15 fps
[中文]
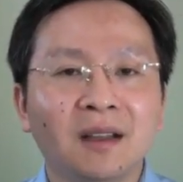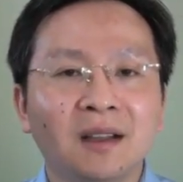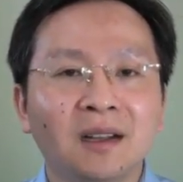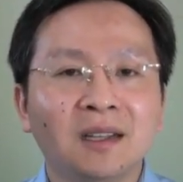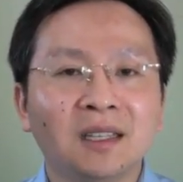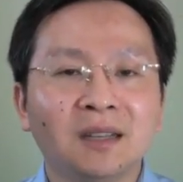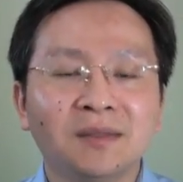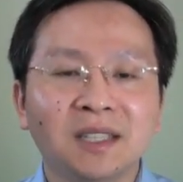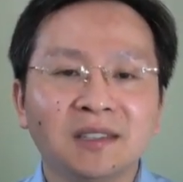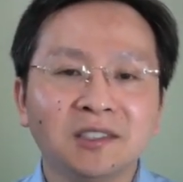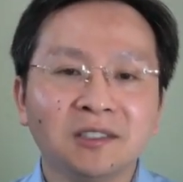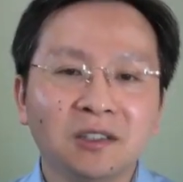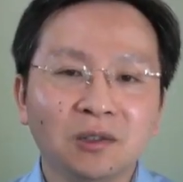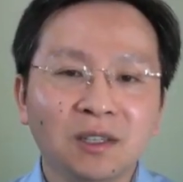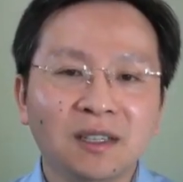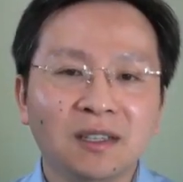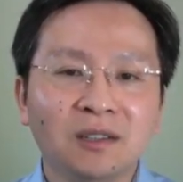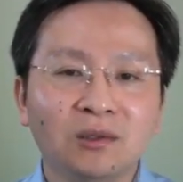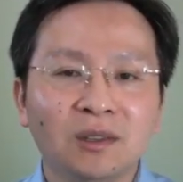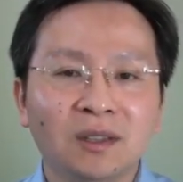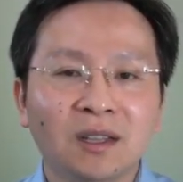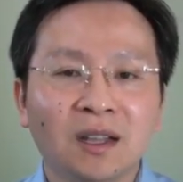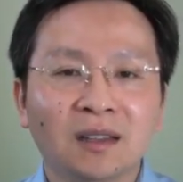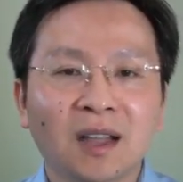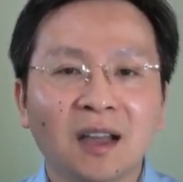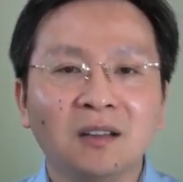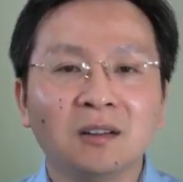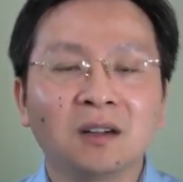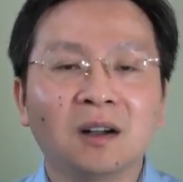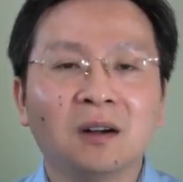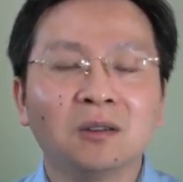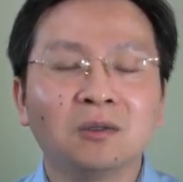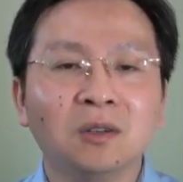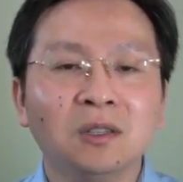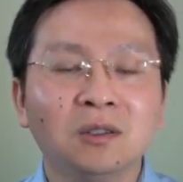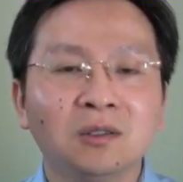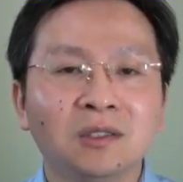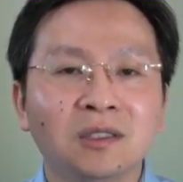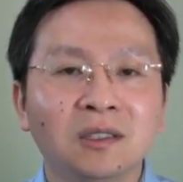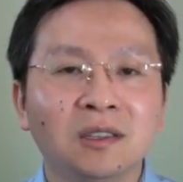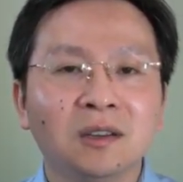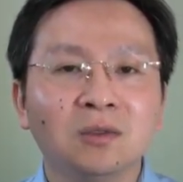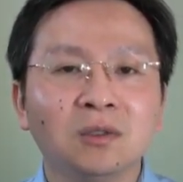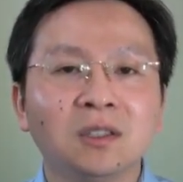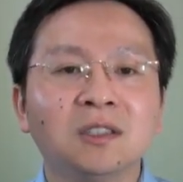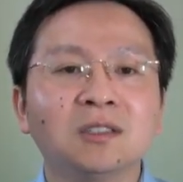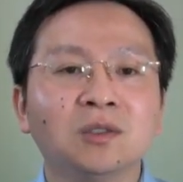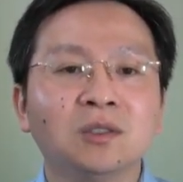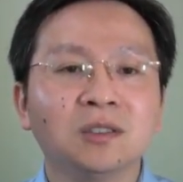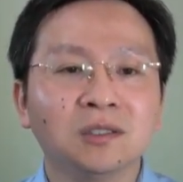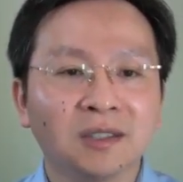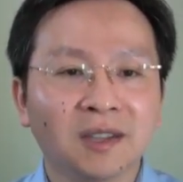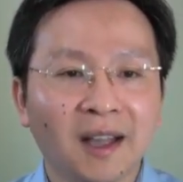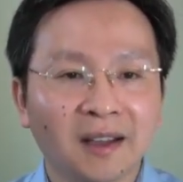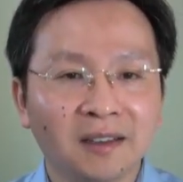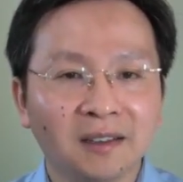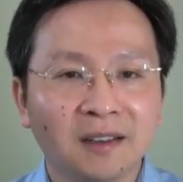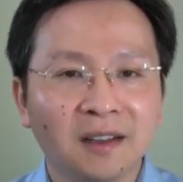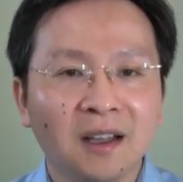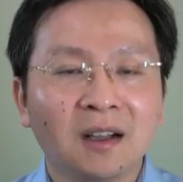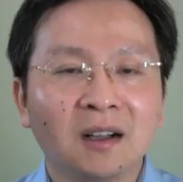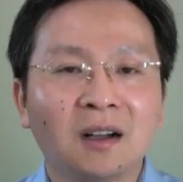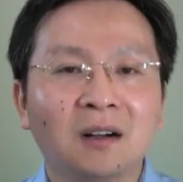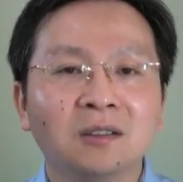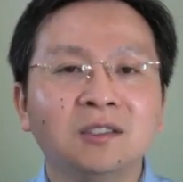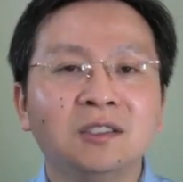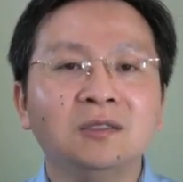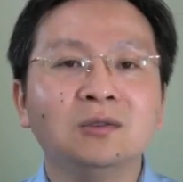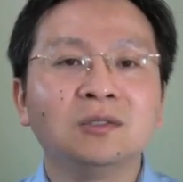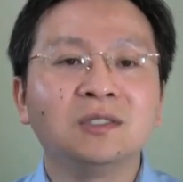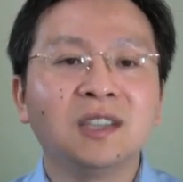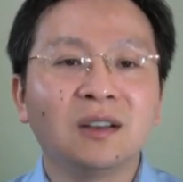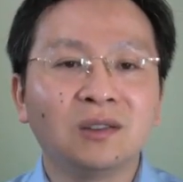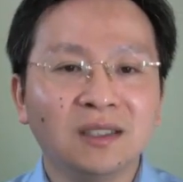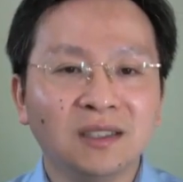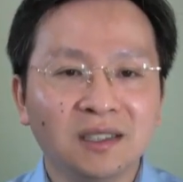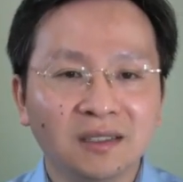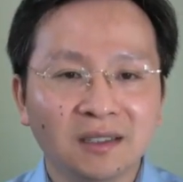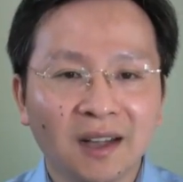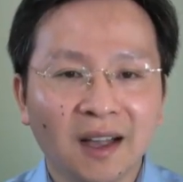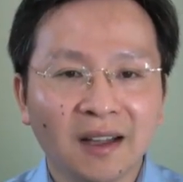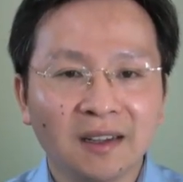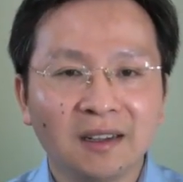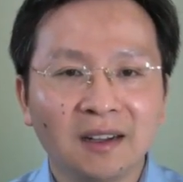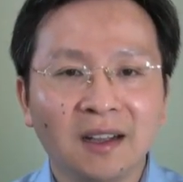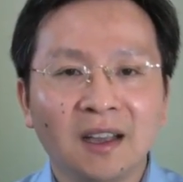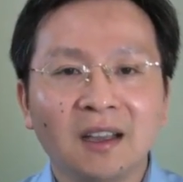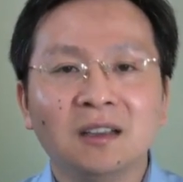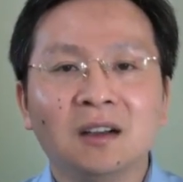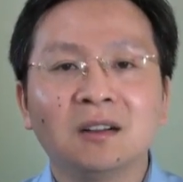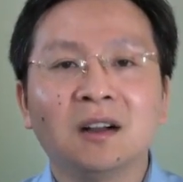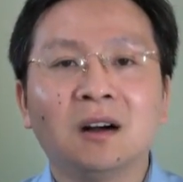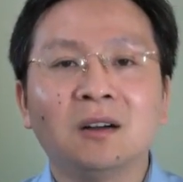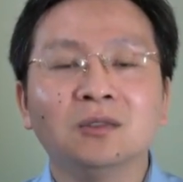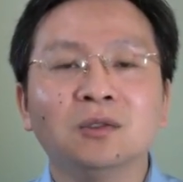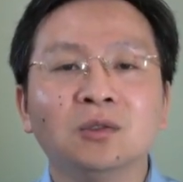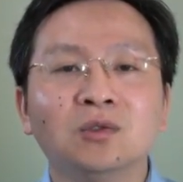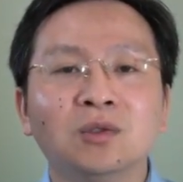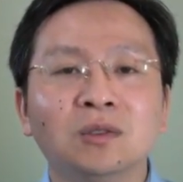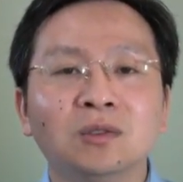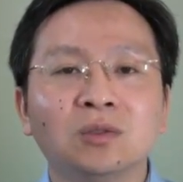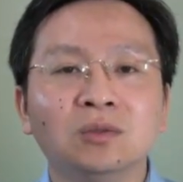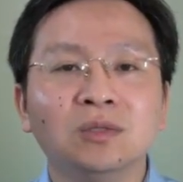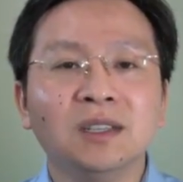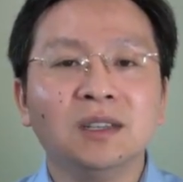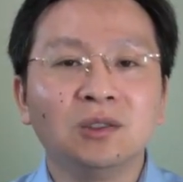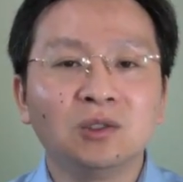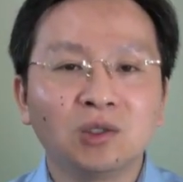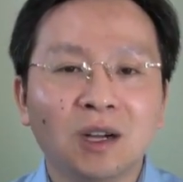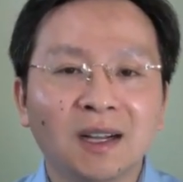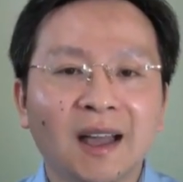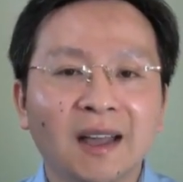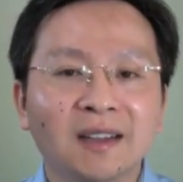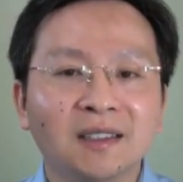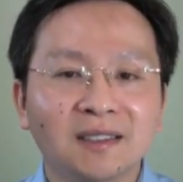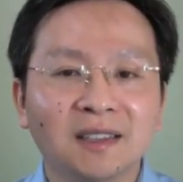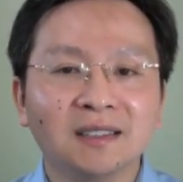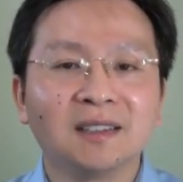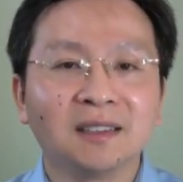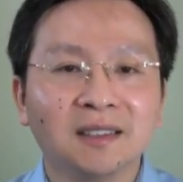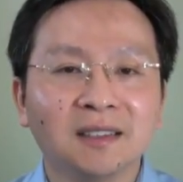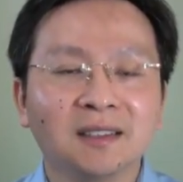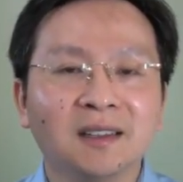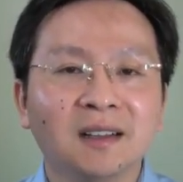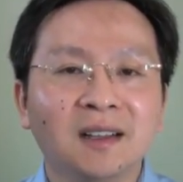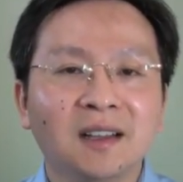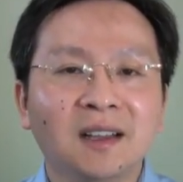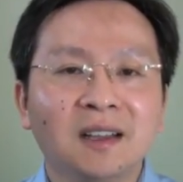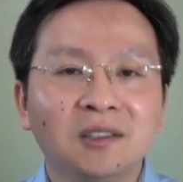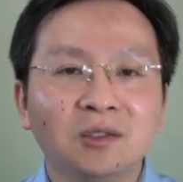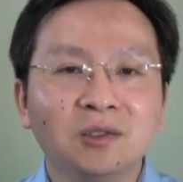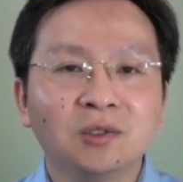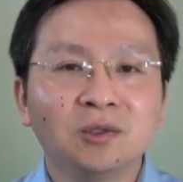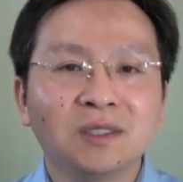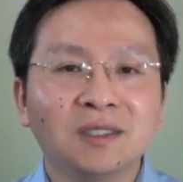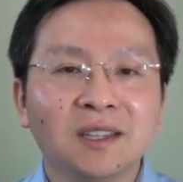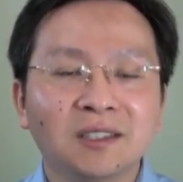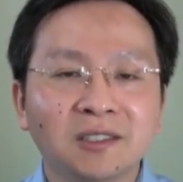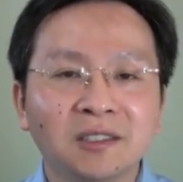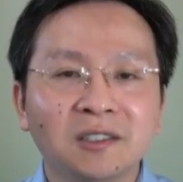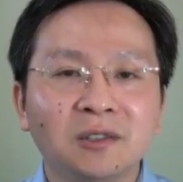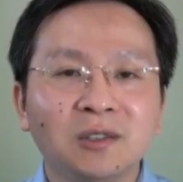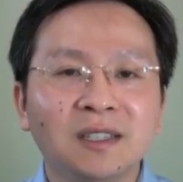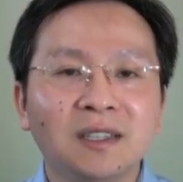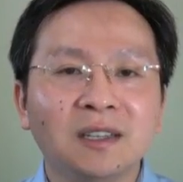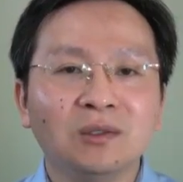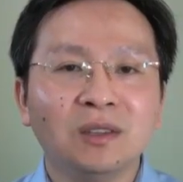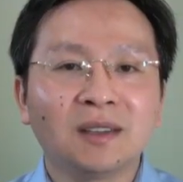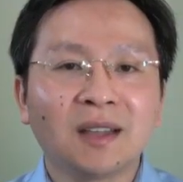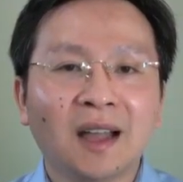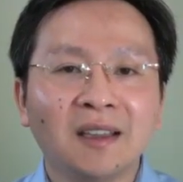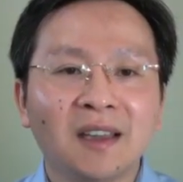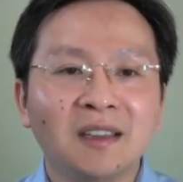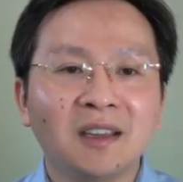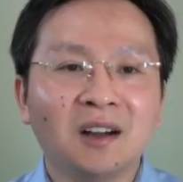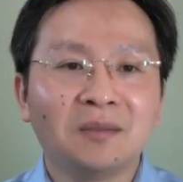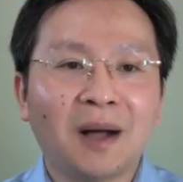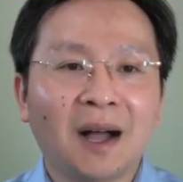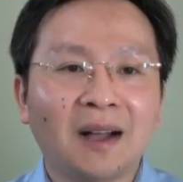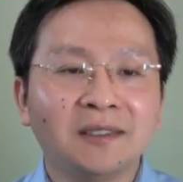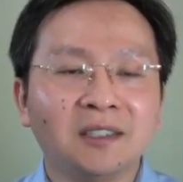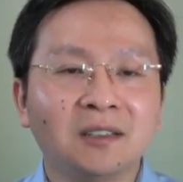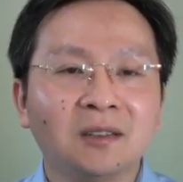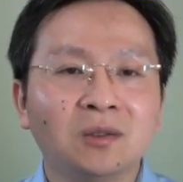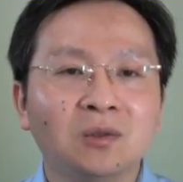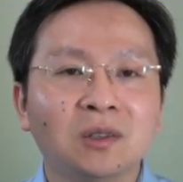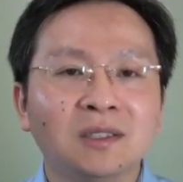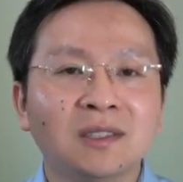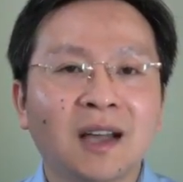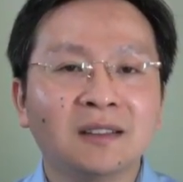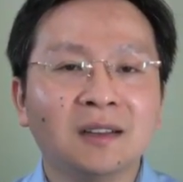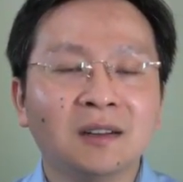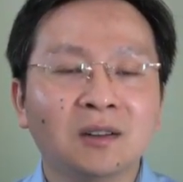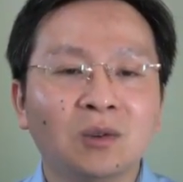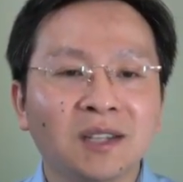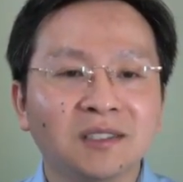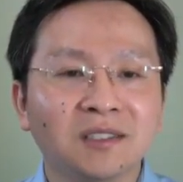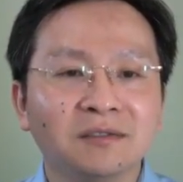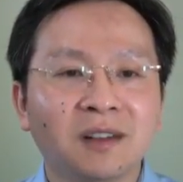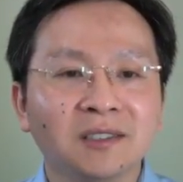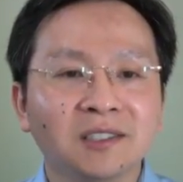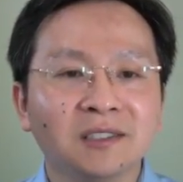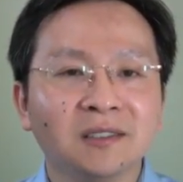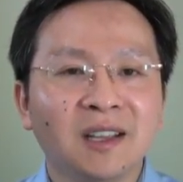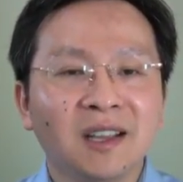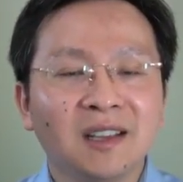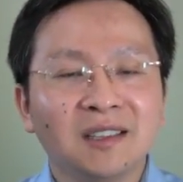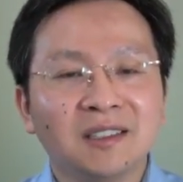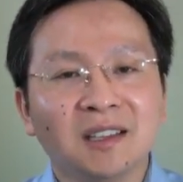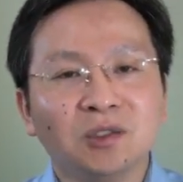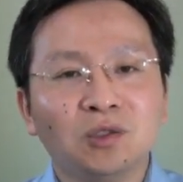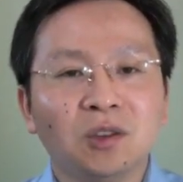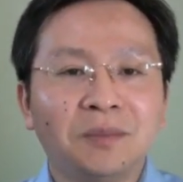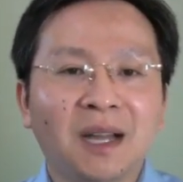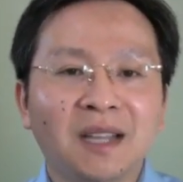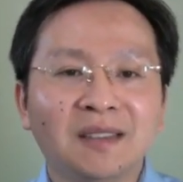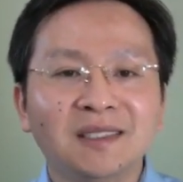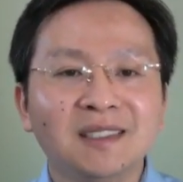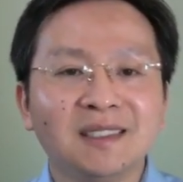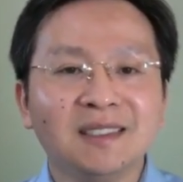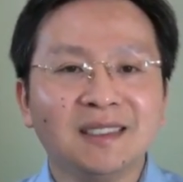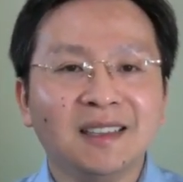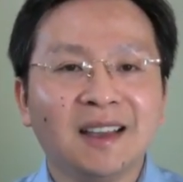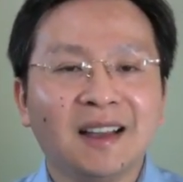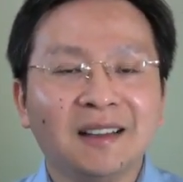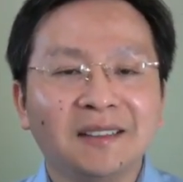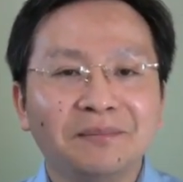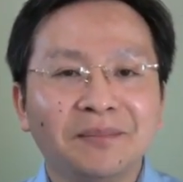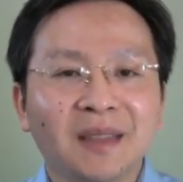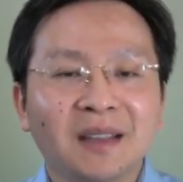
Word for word: 那么在社会领域呢，他要搞国有企业混合所有制改革，搞金融监管体制改革，要搞农村土地流转改革，等等等等。就是说，在社会领域，他也要把这个国家的管制方式像做盆景一样。